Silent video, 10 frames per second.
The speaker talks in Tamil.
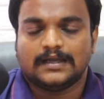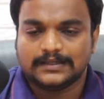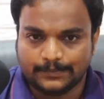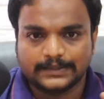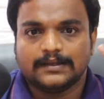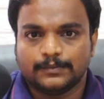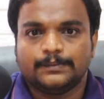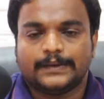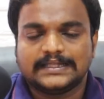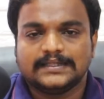அதுக்கப்புறம் தான்
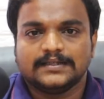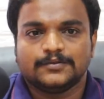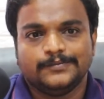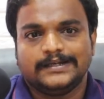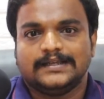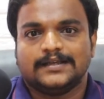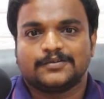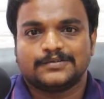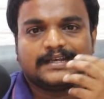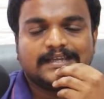போய் பார்த்தேன் உண்மையிலே
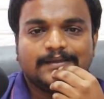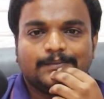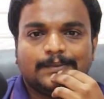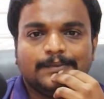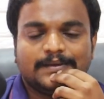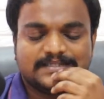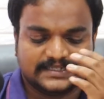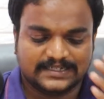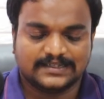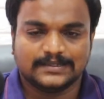கொஞ்சம் எனக்கே பிரமிப்பாக
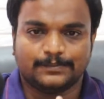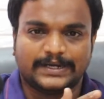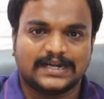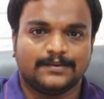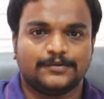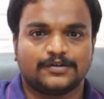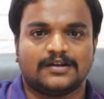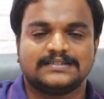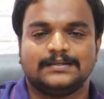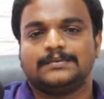இருந்துச்சு என்னன்னா அந்த பனானா ஒரு
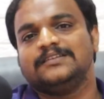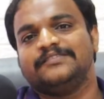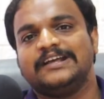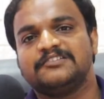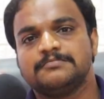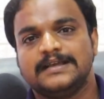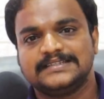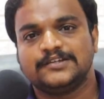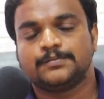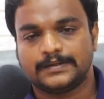கான்செப்ட் அது வேறு எதுவும்
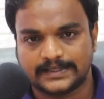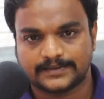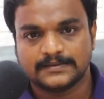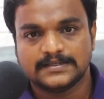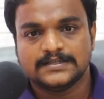எக்ஸிக்யூட் பண்ணார்